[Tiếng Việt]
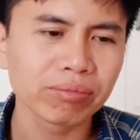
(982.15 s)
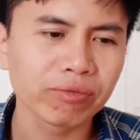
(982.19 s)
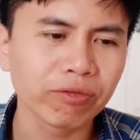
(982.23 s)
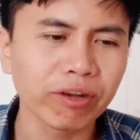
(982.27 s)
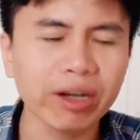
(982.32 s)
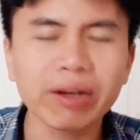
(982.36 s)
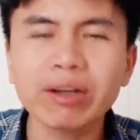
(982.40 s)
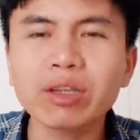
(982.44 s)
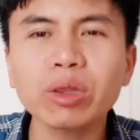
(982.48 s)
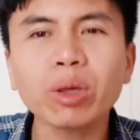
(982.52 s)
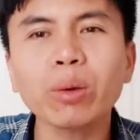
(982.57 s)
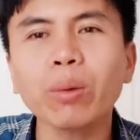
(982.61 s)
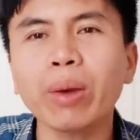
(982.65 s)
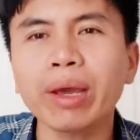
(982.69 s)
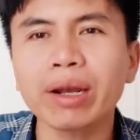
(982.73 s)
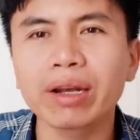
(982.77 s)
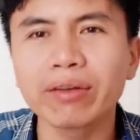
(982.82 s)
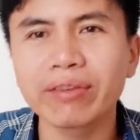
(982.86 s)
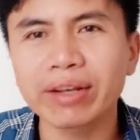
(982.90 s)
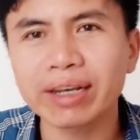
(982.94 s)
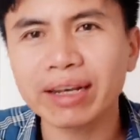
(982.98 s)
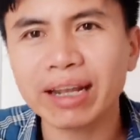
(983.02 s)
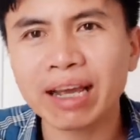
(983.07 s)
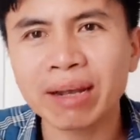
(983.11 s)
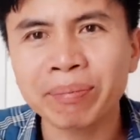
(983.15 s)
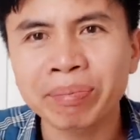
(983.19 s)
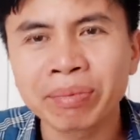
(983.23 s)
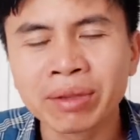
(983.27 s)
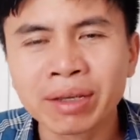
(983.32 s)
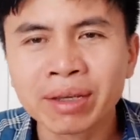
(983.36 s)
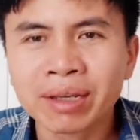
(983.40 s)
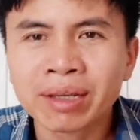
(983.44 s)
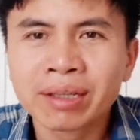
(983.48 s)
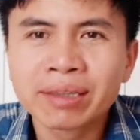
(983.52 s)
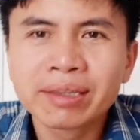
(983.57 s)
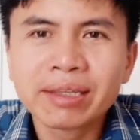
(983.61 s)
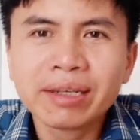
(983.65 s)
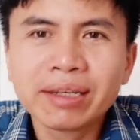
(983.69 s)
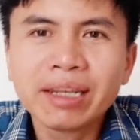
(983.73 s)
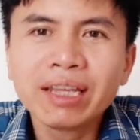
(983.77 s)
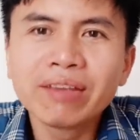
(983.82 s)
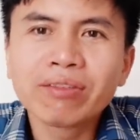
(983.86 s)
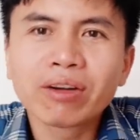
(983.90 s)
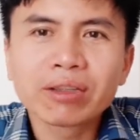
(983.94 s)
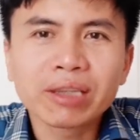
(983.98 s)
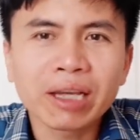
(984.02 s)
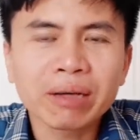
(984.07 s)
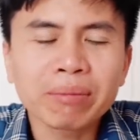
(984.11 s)
với cái thói quen ở Việt Nam thì
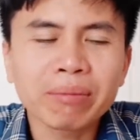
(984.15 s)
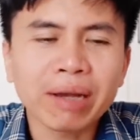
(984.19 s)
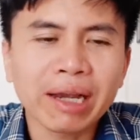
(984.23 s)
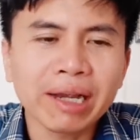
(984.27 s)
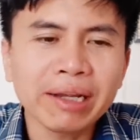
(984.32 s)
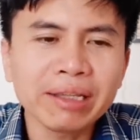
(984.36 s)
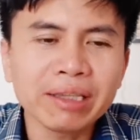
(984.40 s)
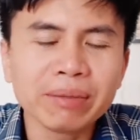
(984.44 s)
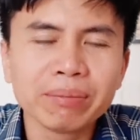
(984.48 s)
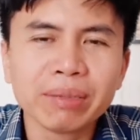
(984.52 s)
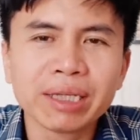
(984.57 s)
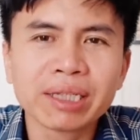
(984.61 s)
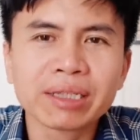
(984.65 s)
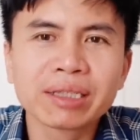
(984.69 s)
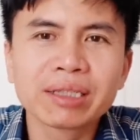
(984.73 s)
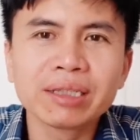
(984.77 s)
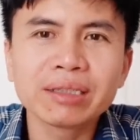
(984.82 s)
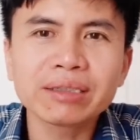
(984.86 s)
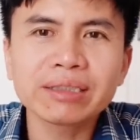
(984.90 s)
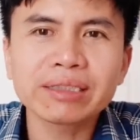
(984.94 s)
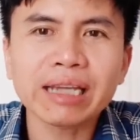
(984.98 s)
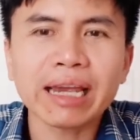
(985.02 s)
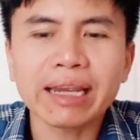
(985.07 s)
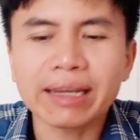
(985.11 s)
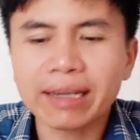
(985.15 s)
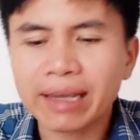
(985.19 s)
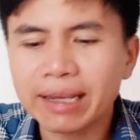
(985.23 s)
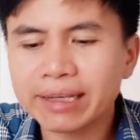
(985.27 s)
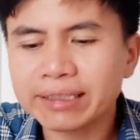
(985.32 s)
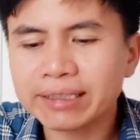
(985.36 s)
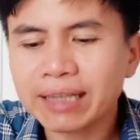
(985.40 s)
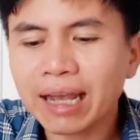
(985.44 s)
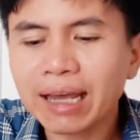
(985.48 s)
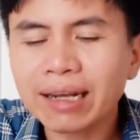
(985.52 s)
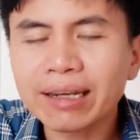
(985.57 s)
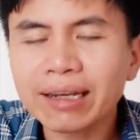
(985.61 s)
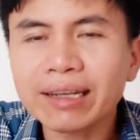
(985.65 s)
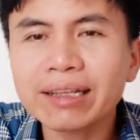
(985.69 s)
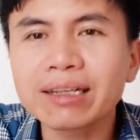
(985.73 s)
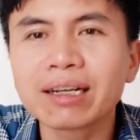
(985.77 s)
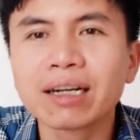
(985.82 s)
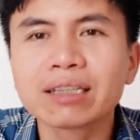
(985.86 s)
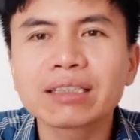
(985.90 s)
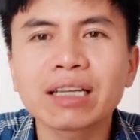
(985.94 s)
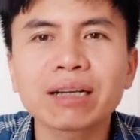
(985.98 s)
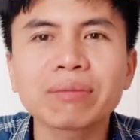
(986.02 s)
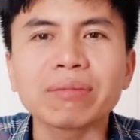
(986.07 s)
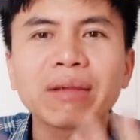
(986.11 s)
đi vào thang máy thì mình cứ chạy ngay sát cái
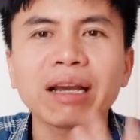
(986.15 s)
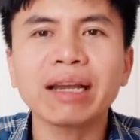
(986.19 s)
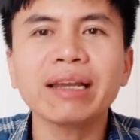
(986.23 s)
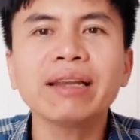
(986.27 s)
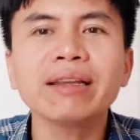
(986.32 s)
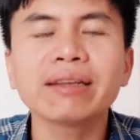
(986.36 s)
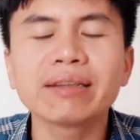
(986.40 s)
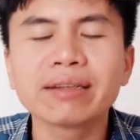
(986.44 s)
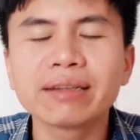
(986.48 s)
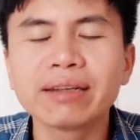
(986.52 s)
cửa thang máy